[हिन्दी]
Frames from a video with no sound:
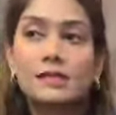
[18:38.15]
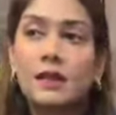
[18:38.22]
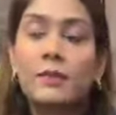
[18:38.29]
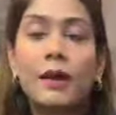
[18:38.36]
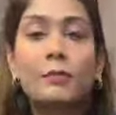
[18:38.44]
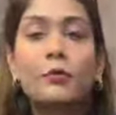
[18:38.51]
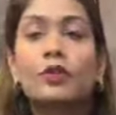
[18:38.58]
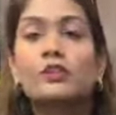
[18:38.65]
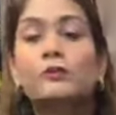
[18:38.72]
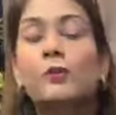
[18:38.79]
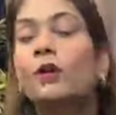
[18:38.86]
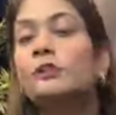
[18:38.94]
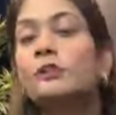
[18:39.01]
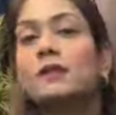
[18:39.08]
कैसे मैम को
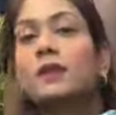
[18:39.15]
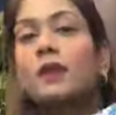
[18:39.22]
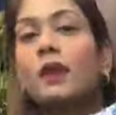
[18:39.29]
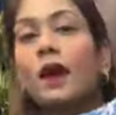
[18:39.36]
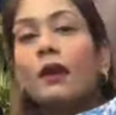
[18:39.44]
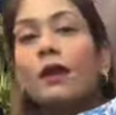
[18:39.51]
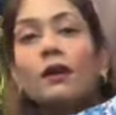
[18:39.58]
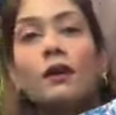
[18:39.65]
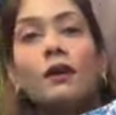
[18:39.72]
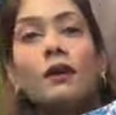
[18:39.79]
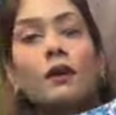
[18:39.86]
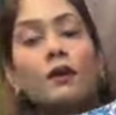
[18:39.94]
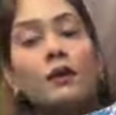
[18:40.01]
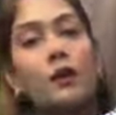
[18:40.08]
रिस्पॉन्स नहीं गया है
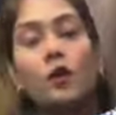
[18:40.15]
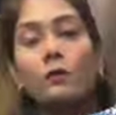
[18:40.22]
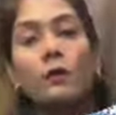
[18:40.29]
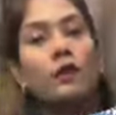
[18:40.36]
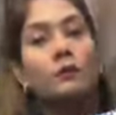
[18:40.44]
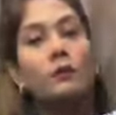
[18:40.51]
और